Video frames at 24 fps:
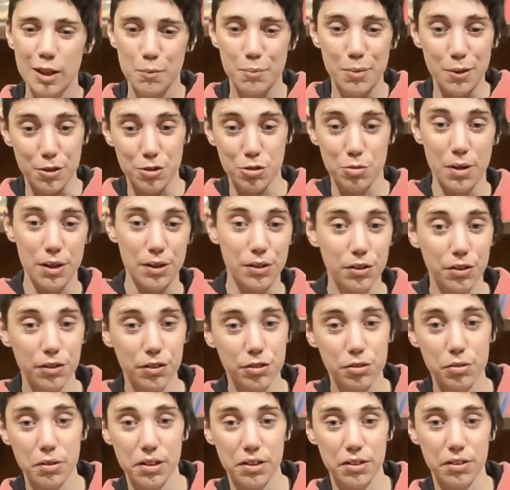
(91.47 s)
Pero sobre
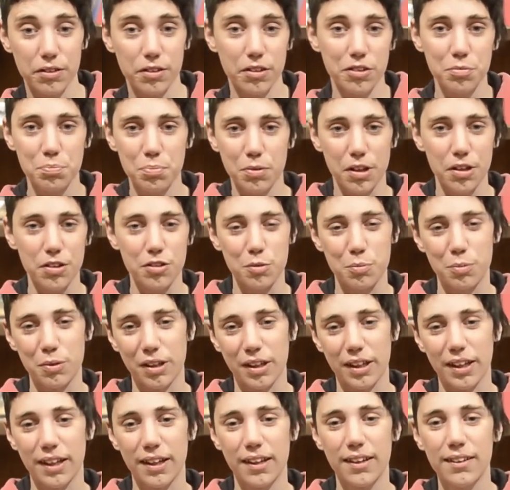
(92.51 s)
todo, sobre todo es por eso,
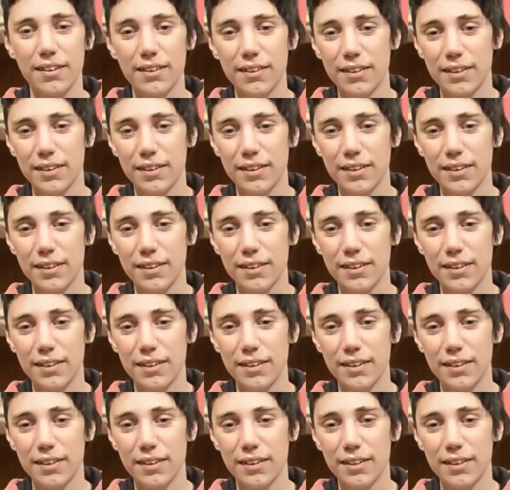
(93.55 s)
porque